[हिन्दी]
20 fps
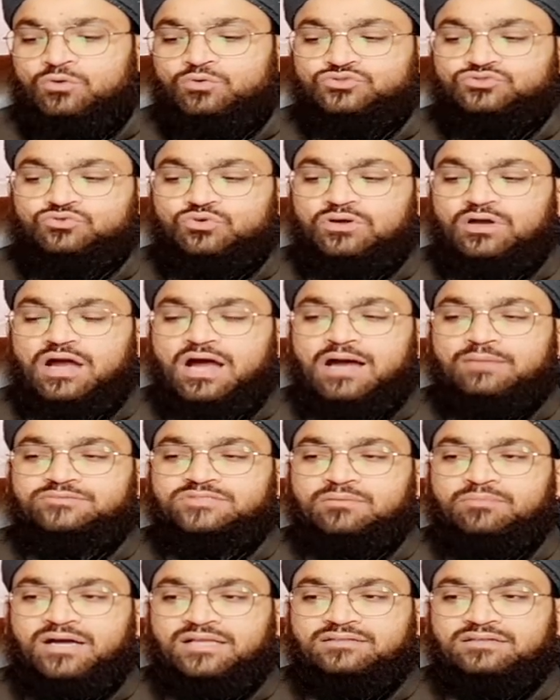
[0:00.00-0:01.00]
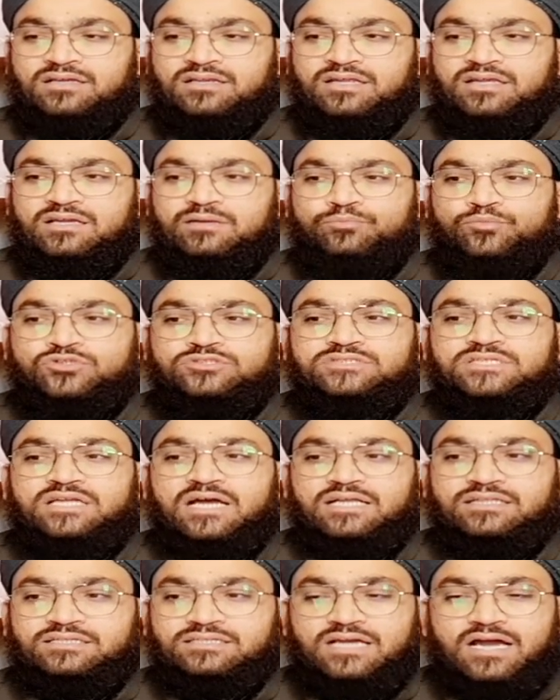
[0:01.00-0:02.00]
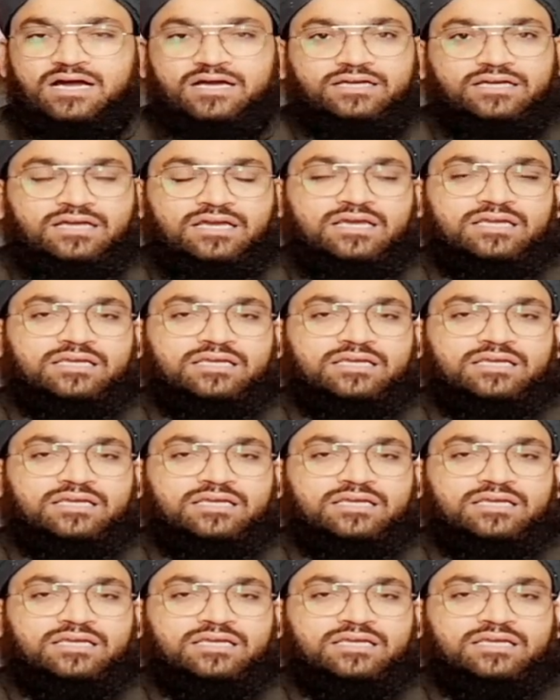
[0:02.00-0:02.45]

उसको आप समाप्त कर लें कि पुलसरात क्या है